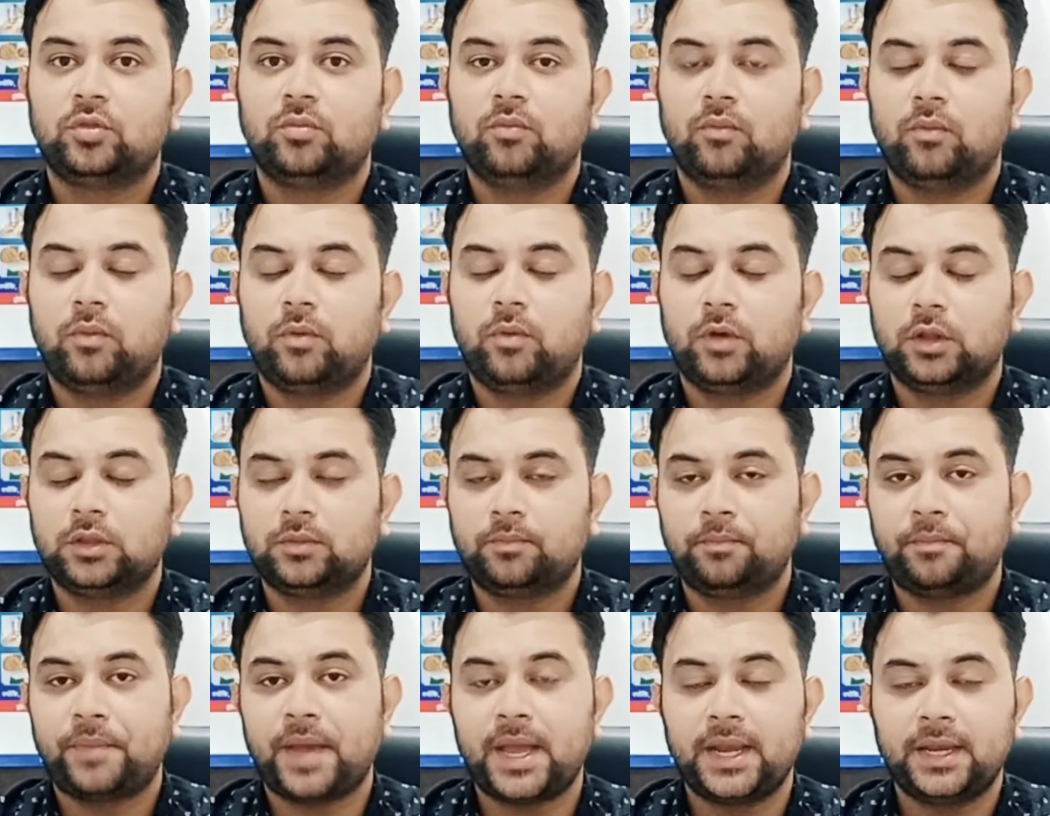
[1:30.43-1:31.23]

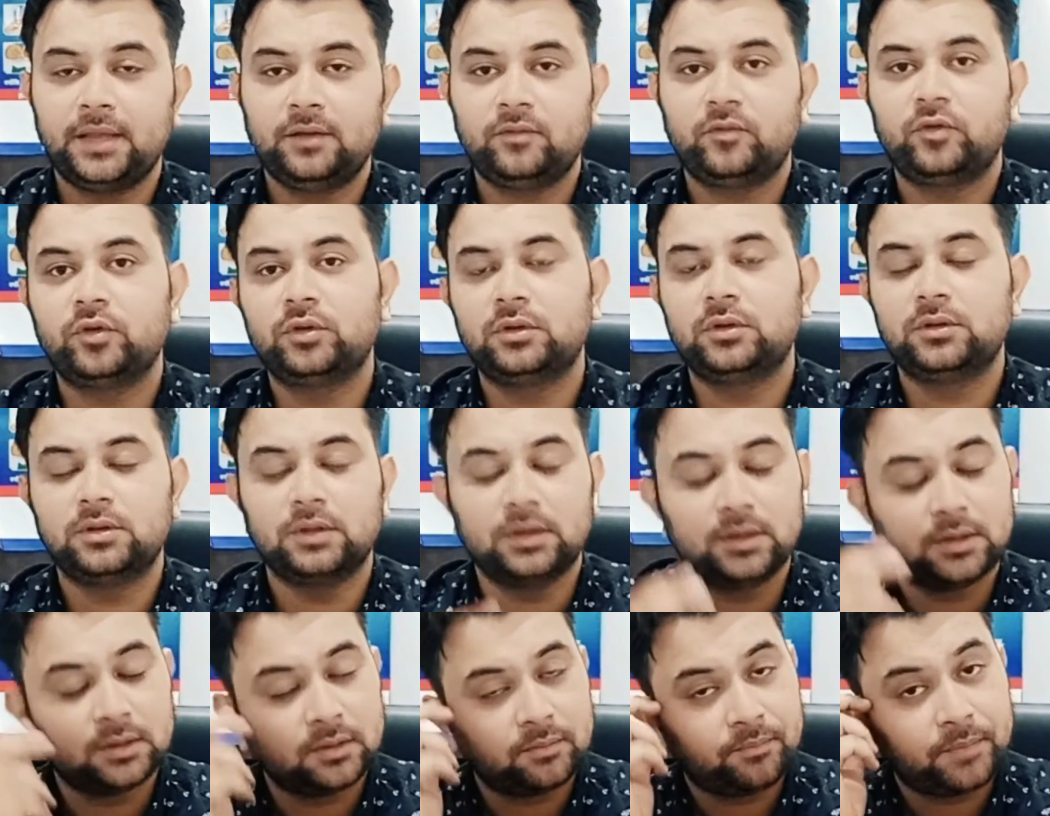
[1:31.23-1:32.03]
बहुत पैनिकफुल
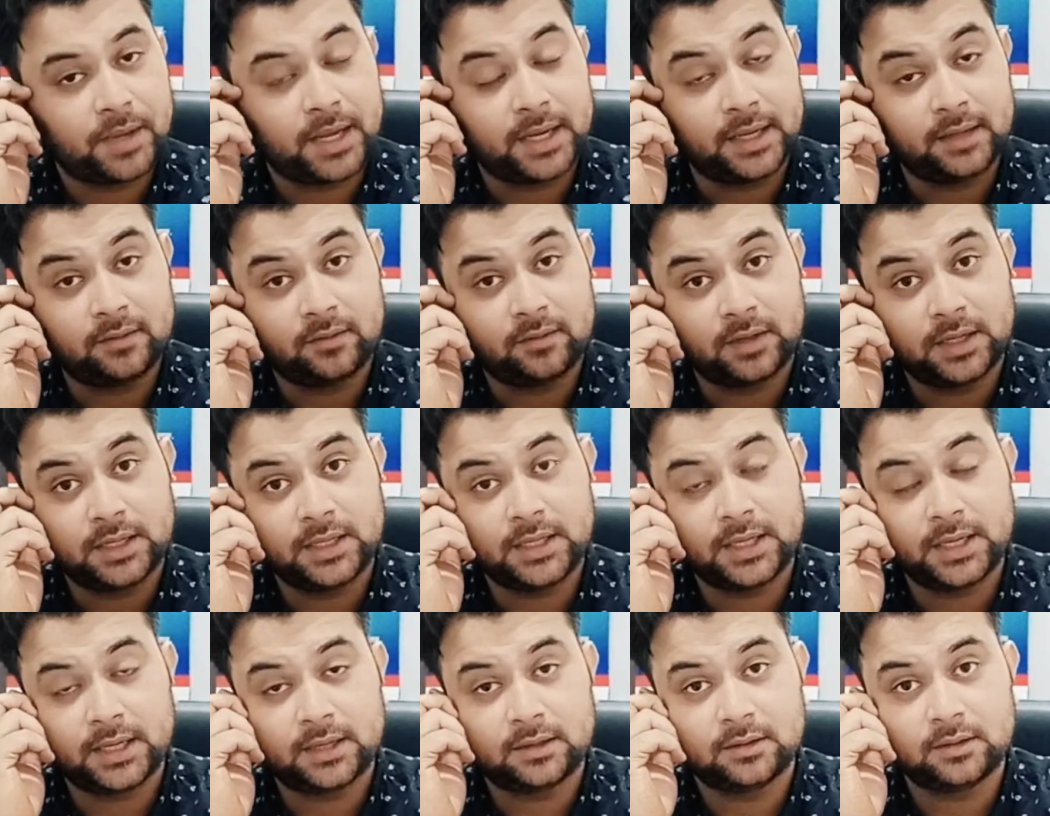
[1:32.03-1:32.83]
पैनिक वाली
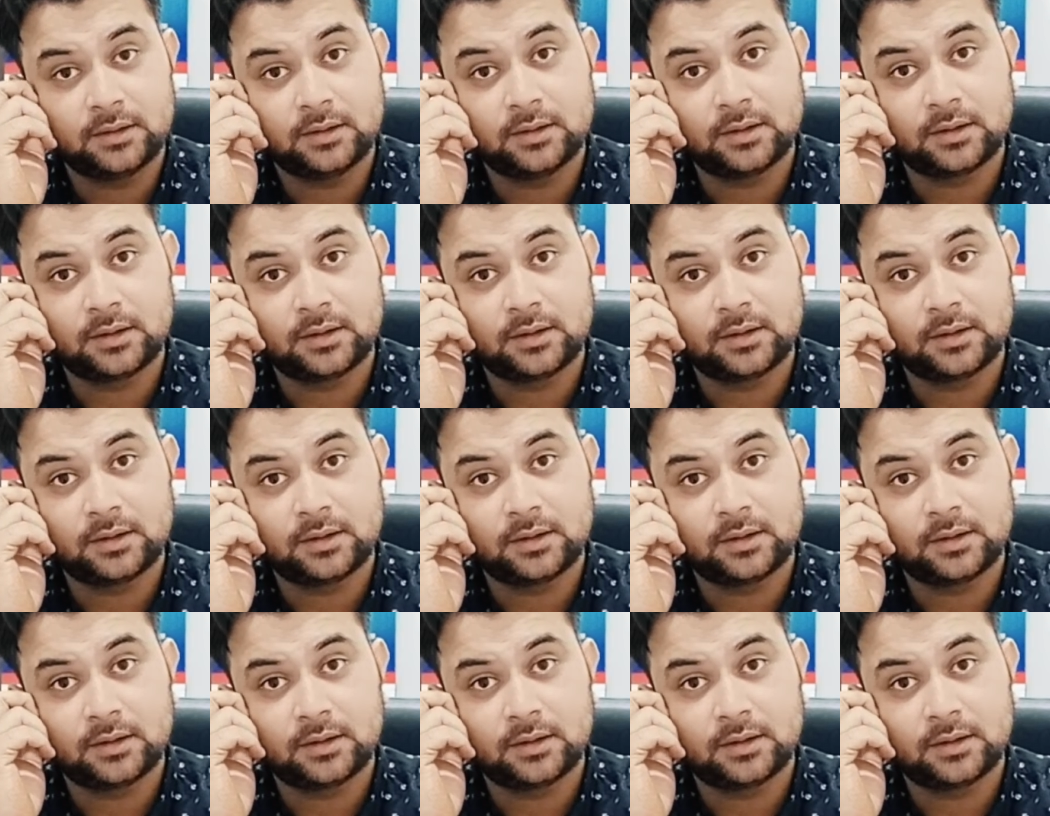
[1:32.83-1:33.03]
एक